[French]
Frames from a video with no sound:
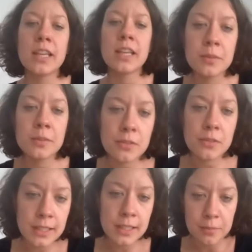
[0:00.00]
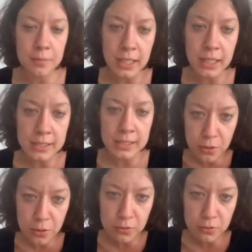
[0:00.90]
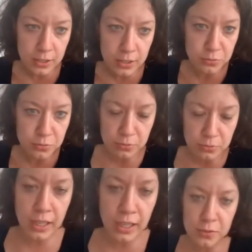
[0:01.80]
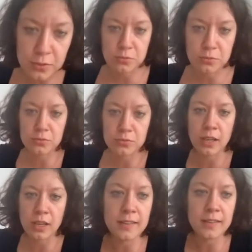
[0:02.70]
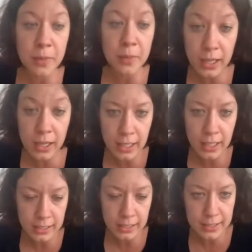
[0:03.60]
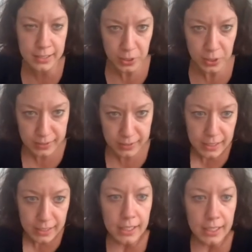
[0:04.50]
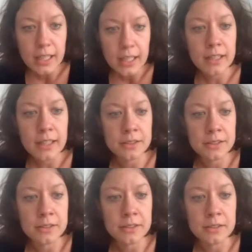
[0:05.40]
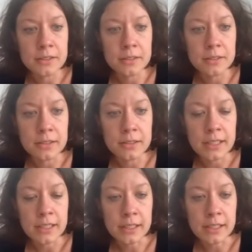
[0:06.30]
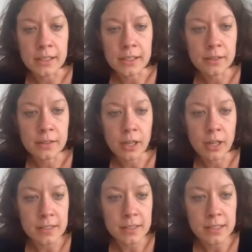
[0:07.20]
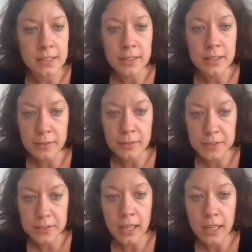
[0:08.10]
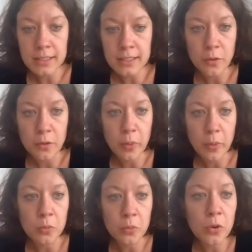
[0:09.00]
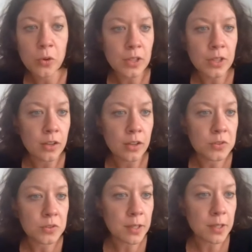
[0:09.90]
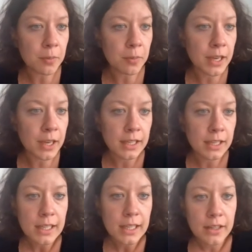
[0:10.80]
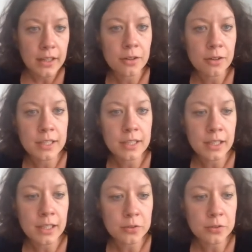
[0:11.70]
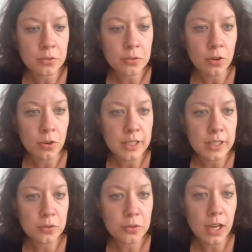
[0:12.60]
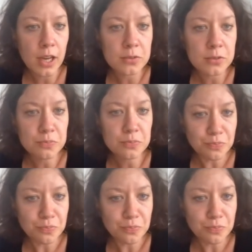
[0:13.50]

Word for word: chaque habitant était amené à dire au revoir à, son, à, son, à cette barre qui allait être détruite. Euh, et, voilà, ça c'est ça, un des accompagnements. Il y en a un deuxième après euh, qui est sur l'inauguration